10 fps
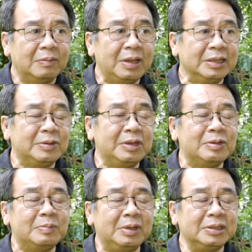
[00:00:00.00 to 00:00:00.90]
Well, actually,
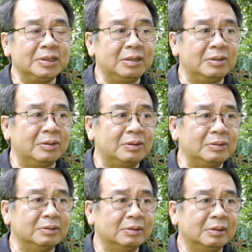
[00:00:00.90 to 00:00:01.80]
ng martial law,
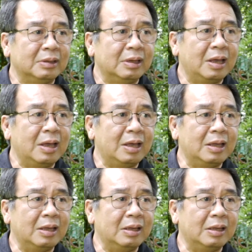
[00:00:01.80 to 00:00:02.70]

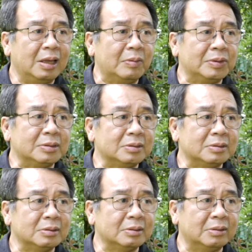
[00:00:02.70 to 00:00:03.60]
uh, I
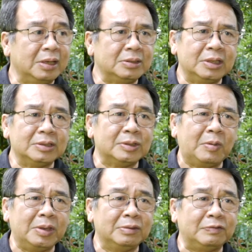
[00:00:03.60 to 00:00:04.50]
was grade 6
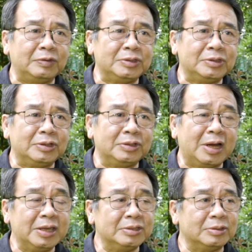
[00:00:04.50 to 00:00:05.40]
going to first year
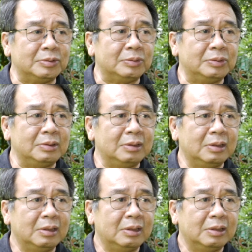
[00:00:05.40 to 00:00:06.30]
high school.
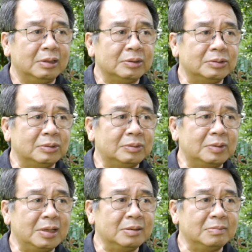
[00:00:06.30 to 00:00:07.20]
So,
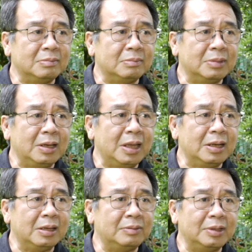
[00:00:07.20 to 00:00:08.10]
ang
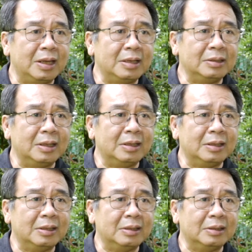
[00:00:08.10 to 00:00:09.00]
maalala ko lang,
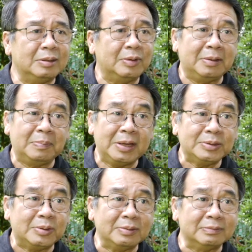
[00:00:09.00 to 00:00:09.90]
uh, walang
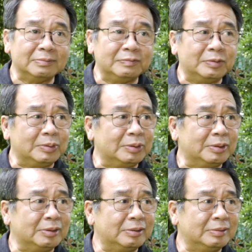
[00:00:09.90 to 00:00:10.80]
pasok for
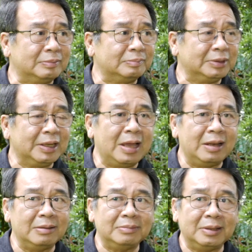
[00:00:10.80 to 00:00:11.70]

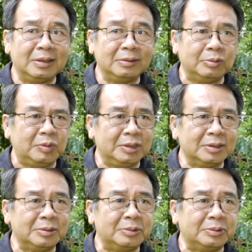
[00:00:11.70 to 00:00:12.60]
matagal, mga 2 weeks
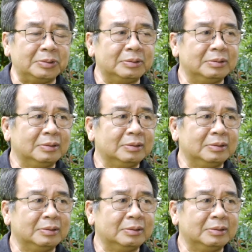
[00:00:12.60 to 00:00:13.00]
siguro.